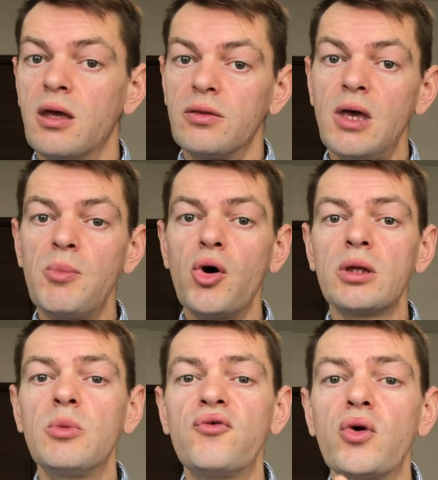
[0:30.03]
D'abord, il
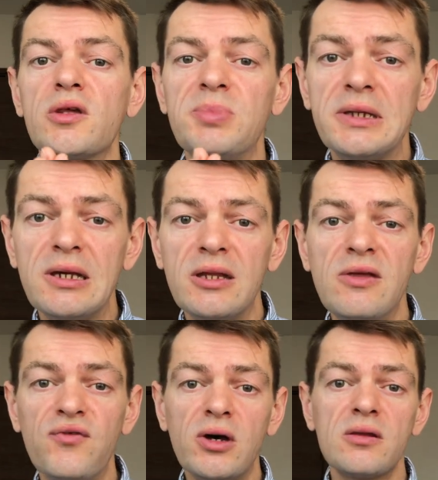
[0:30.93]
me faut expliquer les
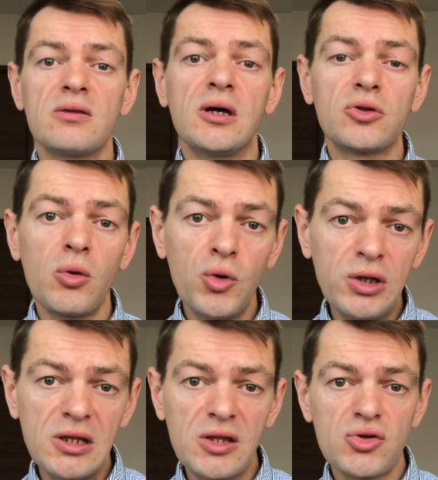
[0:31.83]
différences entre
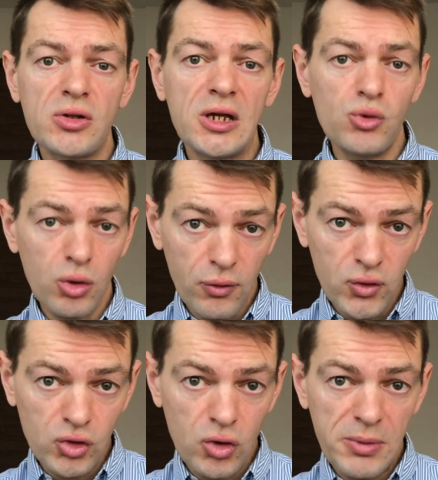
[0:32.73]
monnaie nationale ou
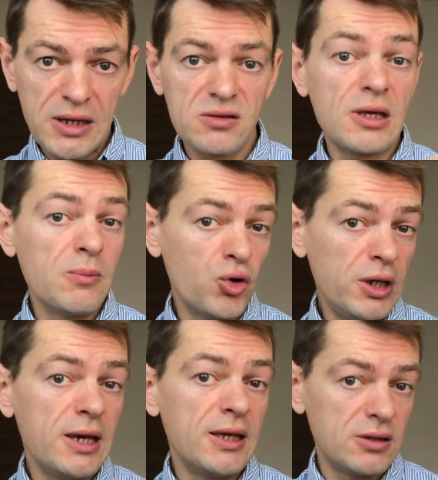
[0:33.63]
revenu de base et
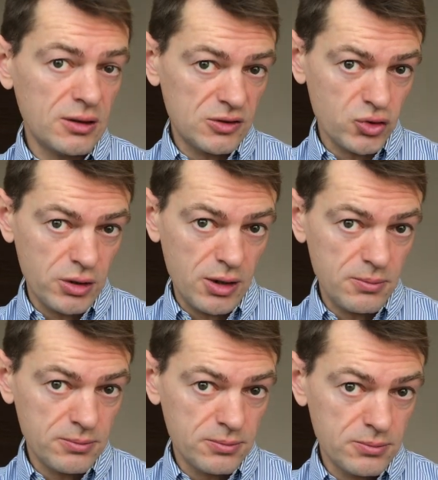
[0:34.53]
monnaie internationale.
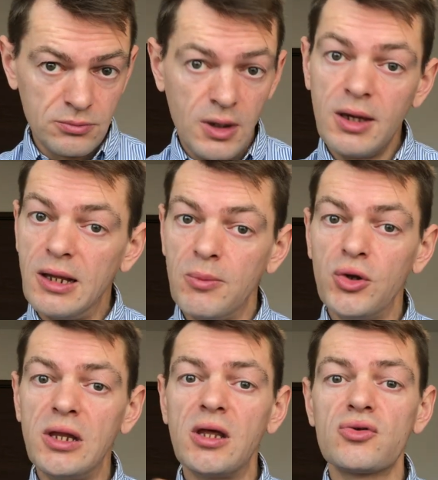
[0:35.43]
La
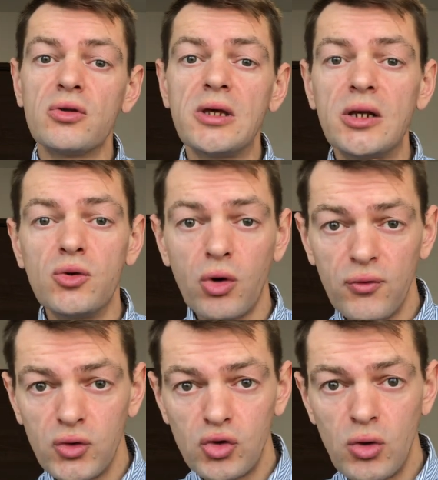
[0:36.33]
monnaie nationale ou
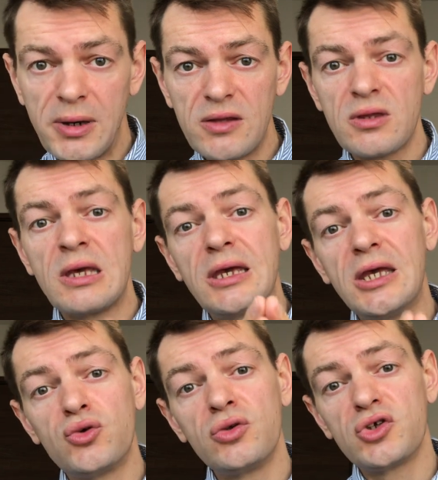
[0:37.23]
revenu de base
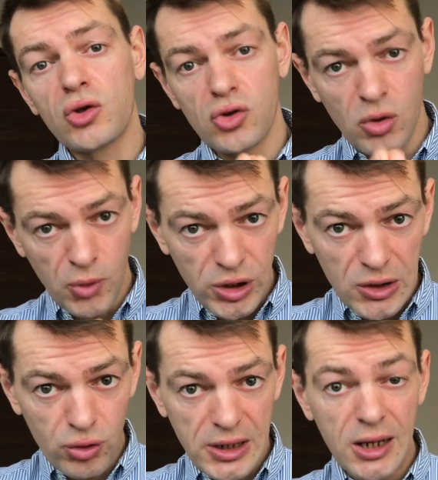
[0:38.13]
est une sorte de monnaie
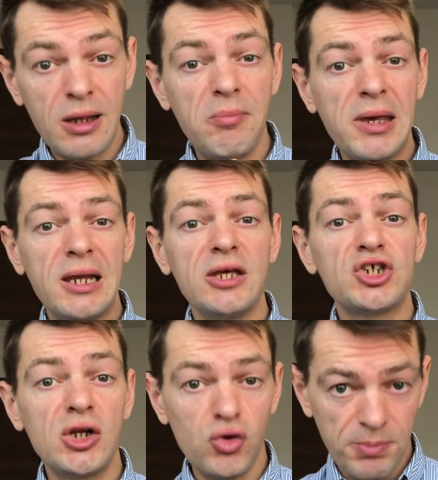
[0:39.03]
locale, mais à
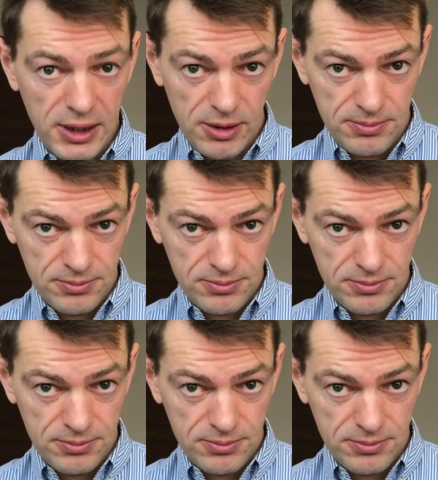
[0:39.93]
l'échelle du pays.